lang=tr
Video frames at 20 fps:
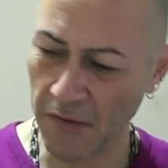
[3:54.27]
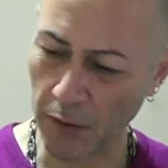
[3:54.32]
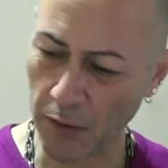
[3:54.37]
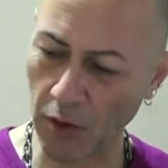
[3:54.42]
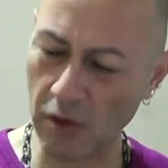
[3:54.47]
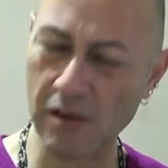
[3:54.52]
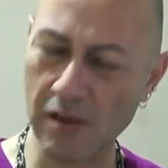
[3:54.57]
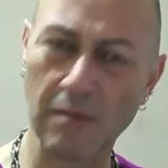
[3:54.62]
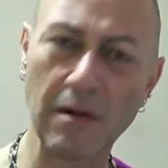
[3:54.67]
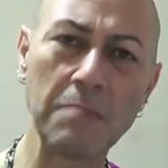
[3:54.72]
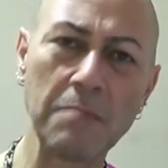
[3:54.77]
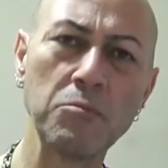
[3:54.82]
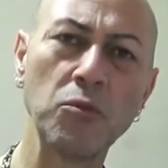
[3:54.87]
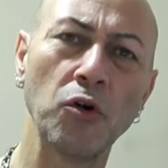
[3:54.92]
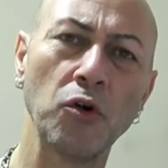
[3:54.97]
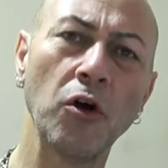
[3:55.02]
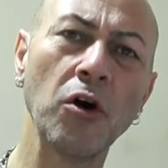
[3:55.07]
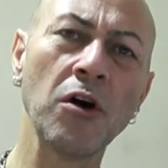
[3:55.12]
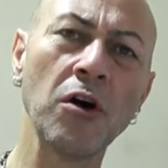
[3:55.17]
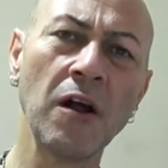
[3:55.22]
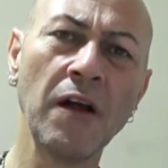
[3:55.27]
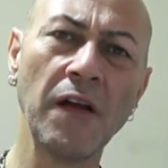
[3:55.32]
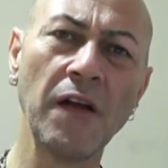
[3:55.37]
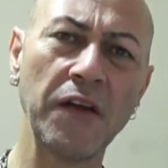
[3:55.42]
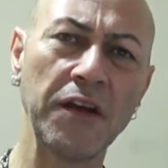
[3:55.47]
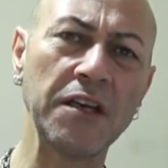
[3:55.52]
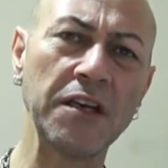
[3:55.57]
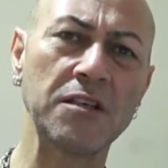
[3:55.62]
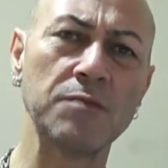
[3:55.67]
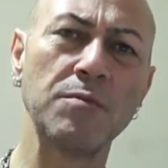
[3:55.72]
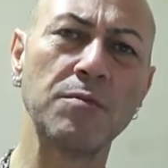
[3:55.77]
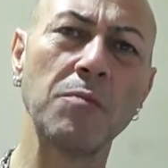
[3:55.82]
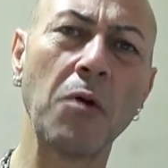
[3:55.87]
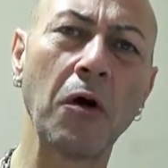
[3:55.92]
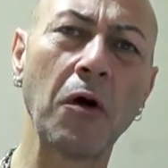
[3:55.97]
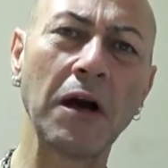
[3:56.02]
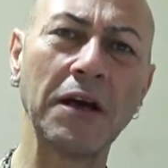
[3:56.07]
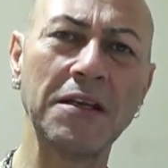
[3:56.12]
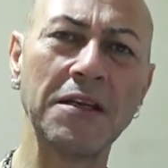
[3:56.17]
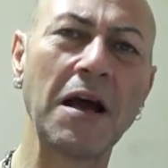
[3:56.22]
O zaman bunu hiçbir
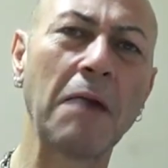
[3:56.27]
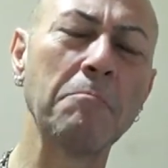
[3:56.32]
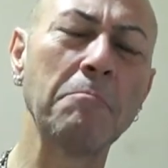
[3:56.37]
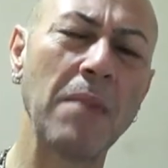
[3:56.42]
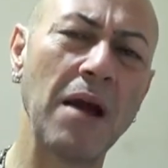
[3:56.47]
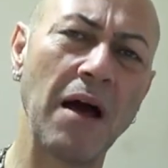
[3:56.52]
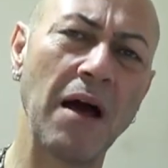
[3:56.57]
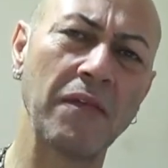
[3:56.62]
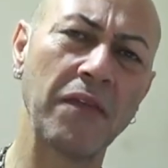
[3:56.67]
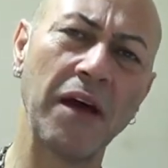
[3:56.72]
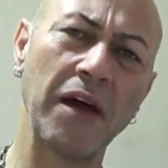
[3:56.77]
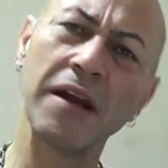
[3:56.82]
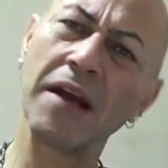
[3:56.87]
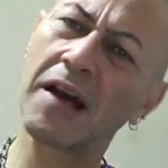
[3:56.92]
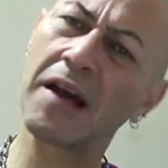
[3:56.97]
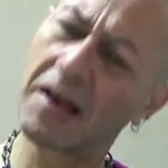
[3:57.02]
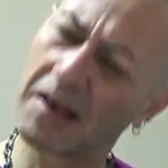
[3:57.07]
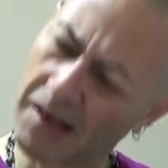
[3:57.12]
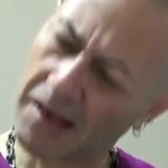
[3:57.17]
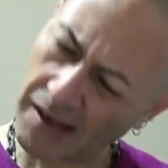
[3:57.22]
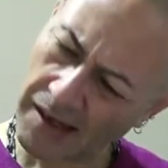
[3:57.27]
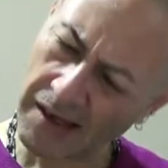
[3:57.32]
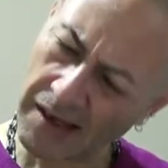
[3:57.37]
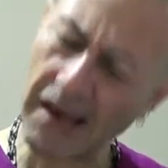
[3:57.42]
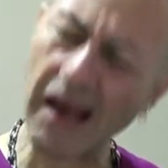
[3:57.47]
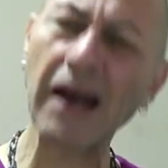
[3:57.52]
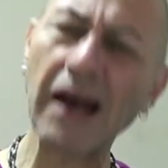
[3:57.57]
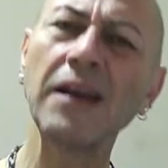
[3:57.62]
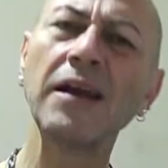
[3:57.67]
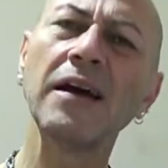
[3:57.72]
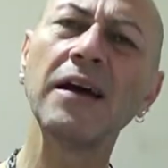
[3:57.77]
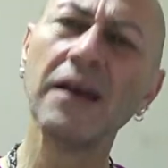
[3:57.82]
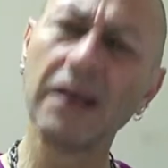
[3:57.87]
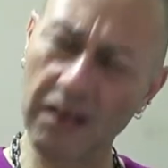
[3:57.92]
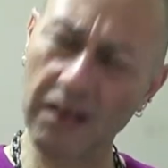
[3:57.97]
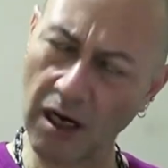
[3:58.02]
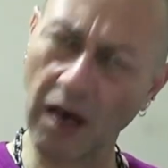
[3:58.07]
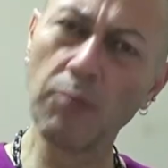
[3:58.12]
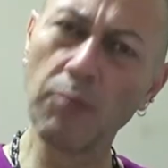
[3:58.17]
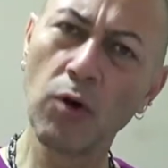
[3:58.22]
boka inanmayanlara yani
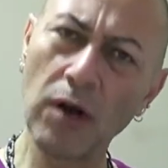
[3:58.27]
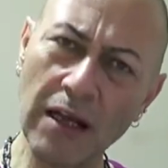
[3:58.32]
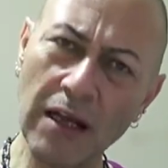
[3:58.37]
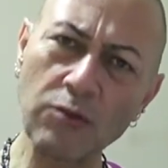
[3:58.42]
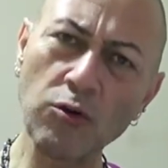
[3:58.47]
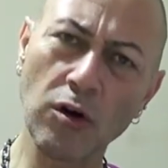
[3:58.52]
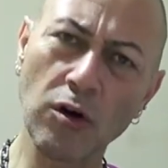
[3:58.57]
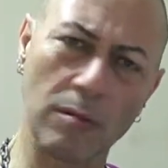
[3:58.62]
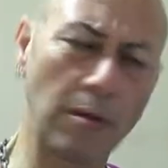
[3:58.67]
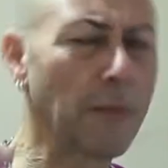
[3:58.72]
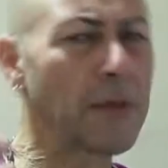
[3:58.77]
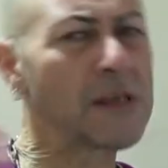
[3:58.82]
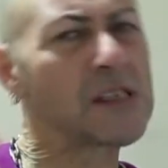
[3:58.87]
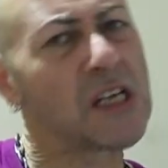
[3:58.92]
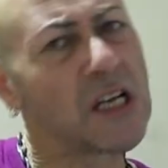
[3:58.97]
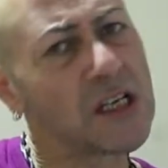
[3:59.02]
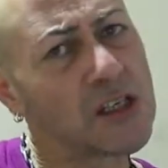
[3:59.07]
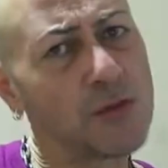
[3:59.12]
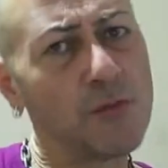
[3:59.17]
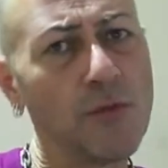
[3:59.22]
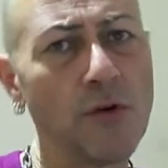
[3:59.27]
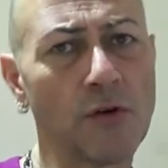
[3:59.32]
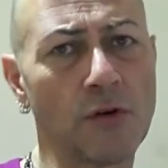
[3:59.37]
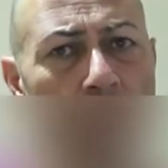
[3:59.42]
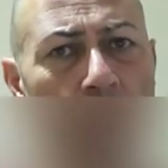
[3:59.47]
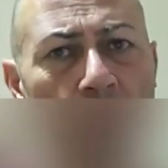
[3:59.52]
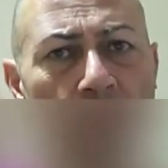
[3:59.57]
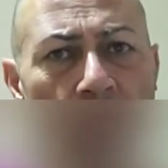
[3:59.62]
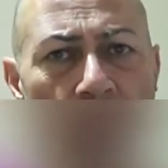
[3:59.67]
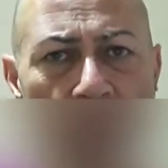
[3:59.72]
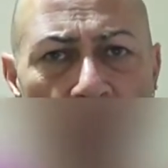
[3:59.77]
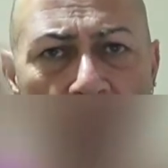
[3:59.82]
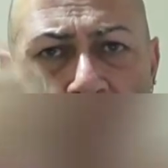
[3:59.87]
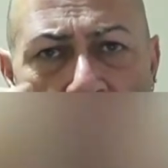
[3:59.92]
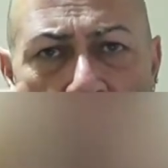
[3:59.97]
kabul ediyorum ama seçmiyorum diyerek